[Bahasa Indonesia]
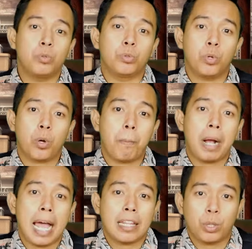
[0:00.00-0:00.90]
untuk
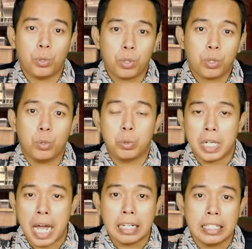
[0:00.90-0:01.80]
mengatur
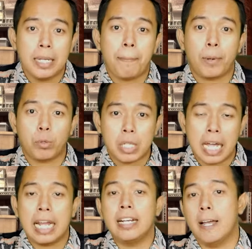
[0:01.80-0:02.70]
gudang di
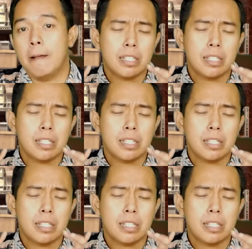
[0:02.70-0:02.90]
perusahaan Anda.